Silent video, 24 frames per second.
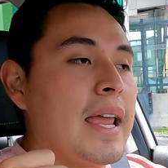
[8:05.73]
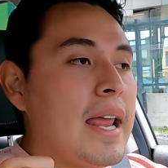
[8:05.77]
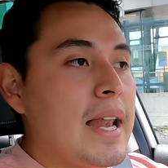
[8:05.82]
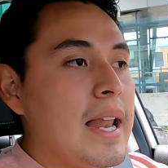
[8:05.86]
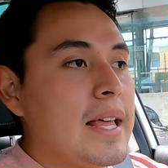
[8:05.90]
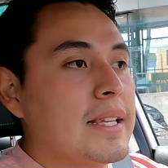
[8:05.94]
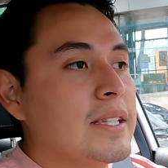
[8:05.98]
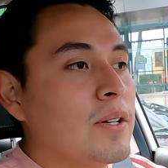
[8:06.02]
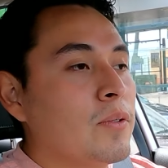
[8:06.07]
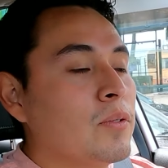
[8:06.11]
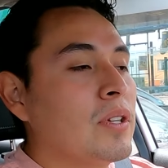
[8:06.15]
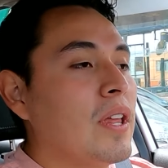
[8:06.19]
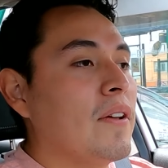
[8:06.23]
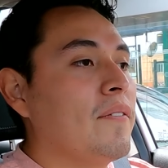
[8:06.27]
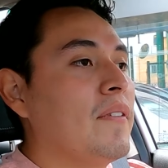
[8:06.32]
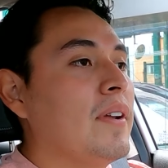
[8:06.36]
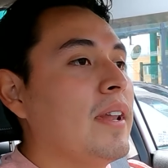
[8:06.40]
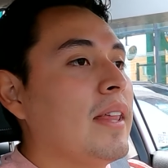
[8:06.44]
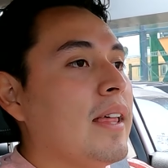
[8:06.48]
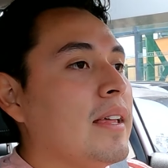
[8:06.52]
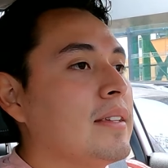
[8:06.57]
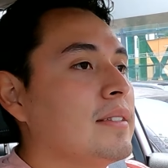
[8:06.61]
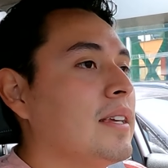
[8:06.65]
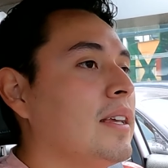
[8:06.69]
en la segunda
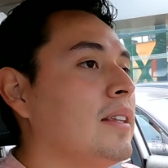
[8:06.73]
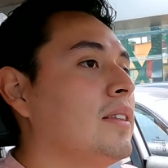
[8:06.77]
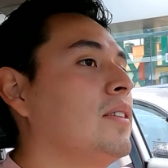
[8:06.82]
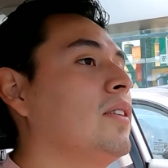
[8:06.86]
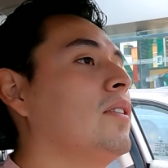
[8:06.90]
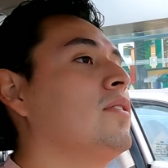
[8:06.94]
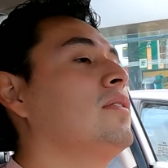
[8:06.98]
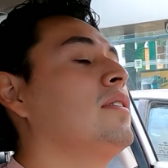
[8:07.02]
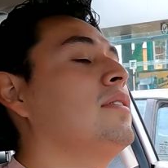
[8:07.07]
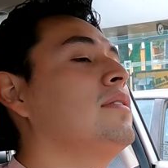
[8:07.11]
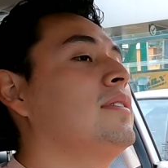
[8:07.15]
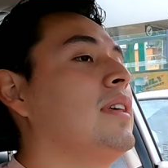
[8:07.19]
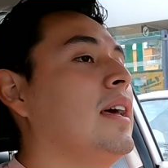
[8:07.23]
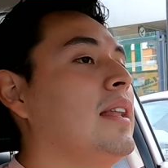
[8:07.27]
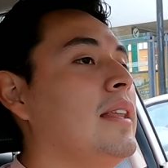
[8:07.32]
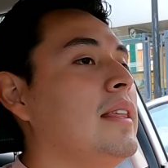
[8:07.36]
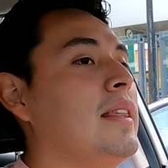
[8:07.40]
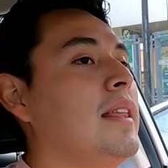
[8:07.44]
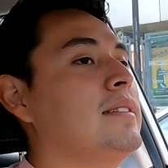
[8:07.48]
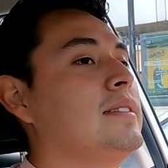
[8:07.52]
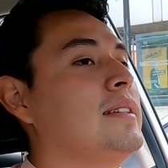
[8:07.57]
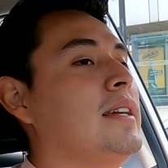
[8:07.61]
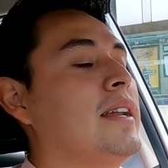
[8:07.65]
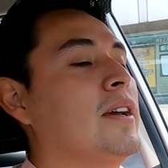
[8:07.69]
fila de asientos,
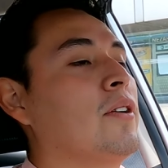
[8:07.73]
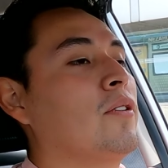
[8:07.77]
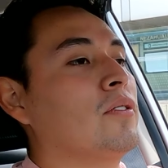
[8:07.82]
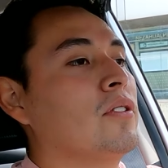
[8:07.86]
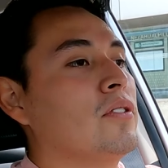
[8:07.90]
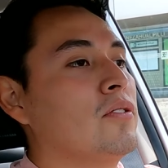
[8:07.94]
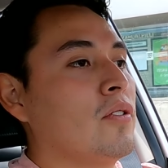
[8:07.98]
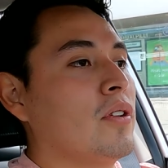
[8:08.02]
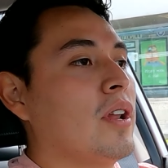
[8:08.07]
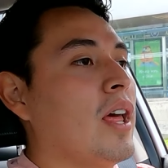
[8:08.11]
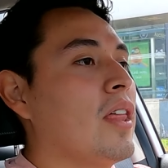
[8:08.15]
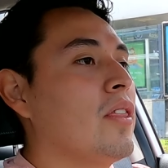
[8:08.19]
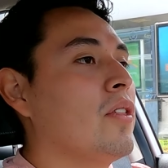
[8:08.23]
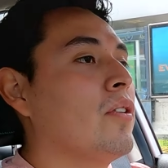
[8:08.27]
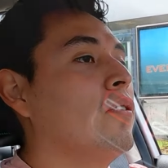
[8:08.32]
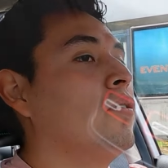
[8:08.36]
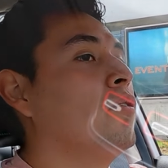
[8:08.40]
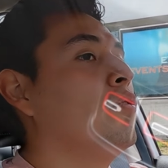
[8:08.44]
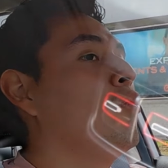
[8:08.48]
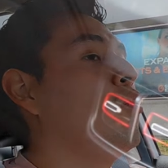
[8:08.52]
salidas de aire acondicionado,